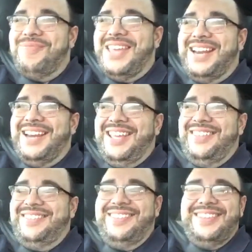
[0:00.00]

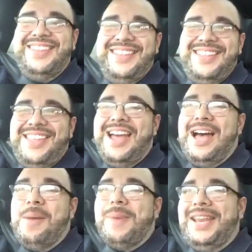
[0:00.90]
viernes
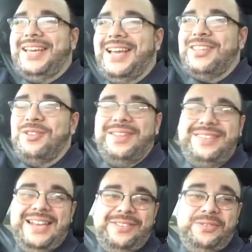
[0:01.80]
ya manejando
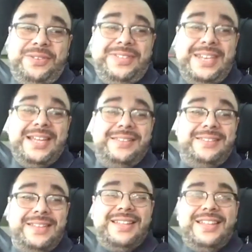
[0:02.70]
hacia las
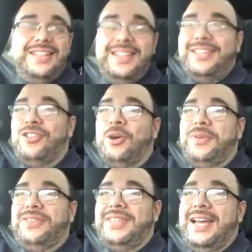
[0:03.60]
oficinas, yendo a
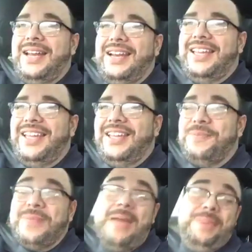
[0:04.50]
visitar, eh,
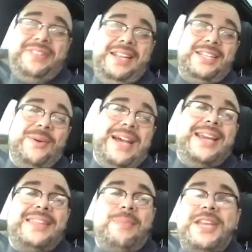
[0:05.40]
a empezar a
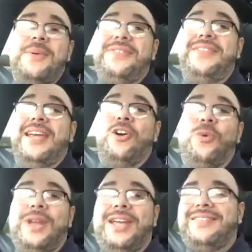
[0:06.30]
trabajar y también a visitar
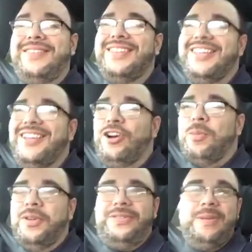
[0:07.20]
obras,
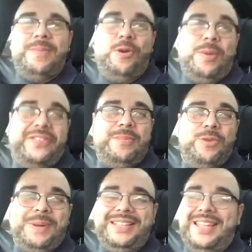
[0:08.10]
como, así, como
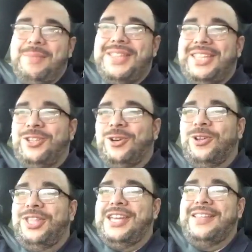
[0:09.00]
hacemos prácticamente todos
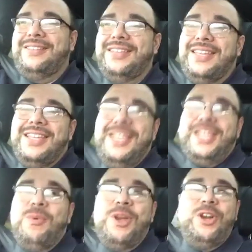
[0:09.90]
los días.
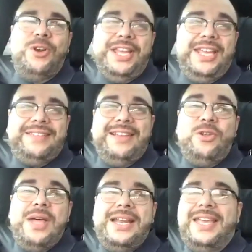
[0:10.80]
Y bueno, los quería
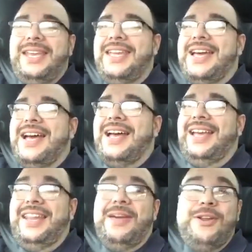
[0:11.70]
saludar,
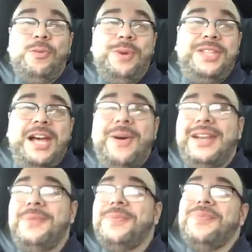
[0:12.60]
quería, quería ver cómo estaban,